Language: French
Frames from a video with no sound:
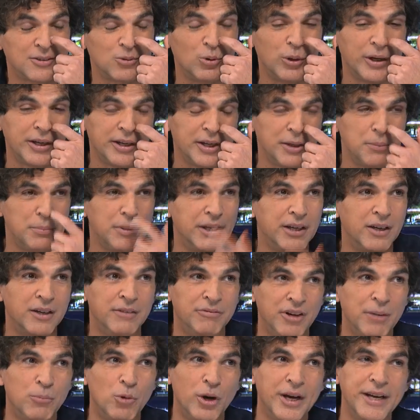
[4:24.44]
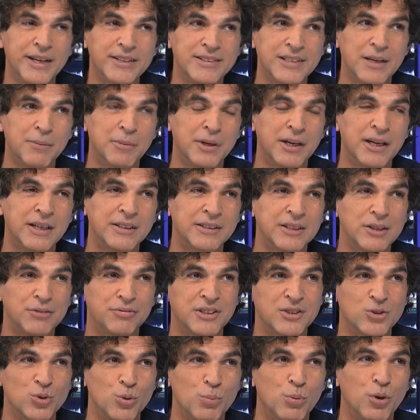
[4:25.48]
ouais. Eh bien, vraiment, examen raté
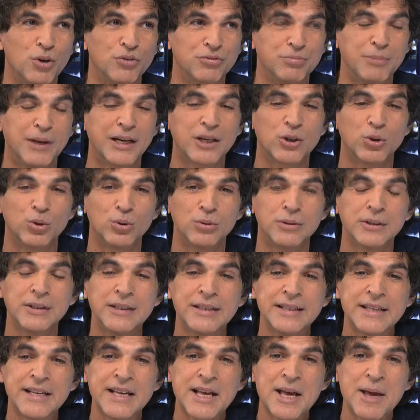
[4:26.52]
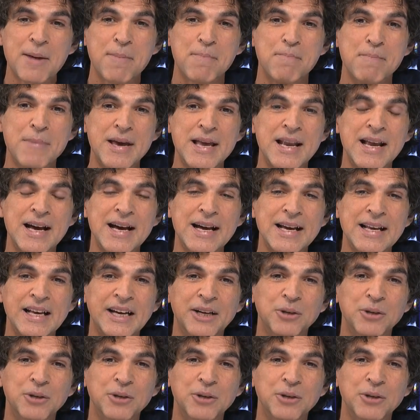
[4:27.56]
face au prof Macron. Mais là, elle a